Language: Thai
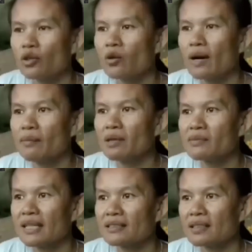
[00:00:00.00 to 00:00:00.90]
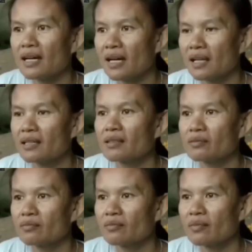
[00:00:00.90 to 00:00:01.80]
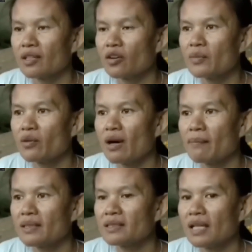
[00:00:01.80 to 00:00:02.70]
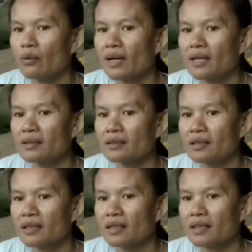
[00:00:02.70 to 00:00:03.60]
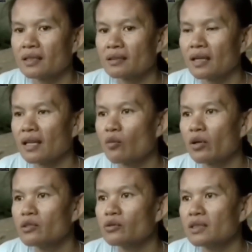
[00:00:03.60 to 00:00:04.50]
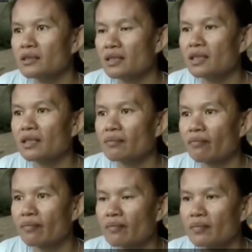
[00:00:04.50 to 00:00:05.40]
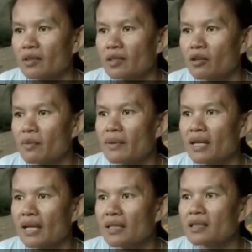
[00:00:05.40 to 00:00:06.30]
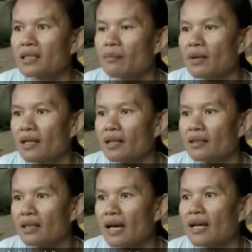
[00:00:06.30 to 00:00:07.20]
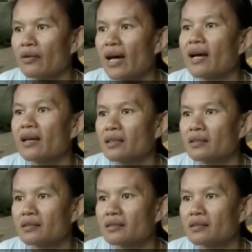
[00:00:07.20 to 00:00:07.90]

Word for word: ด้วยความเลื่อมใสศรัทธาน่ะเราก็มีความมั่นใจว่า ถ้าเราบริสุทธิ์จริง ๆ ก็ไม่มีอะไรที่จะทำอะไรอันตรายเราได้ค่ะ